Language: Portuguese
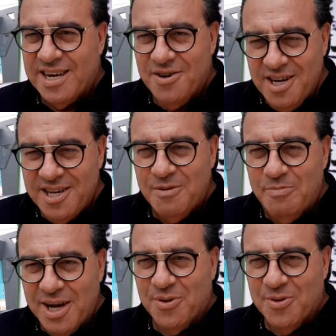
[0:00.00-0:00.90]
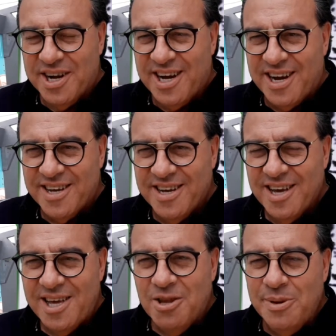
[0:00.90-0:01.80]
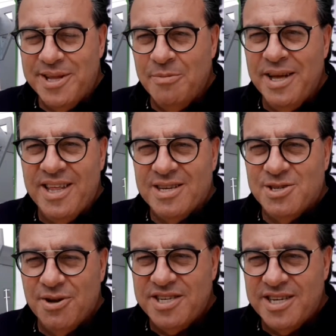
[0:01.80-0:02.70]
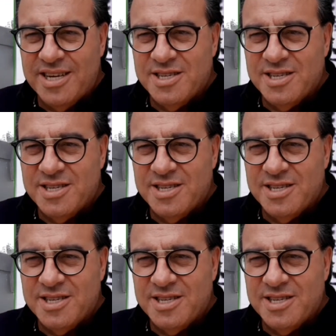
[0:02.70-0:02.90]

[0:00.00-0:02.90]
olha que belo lugar. E nome também das óticas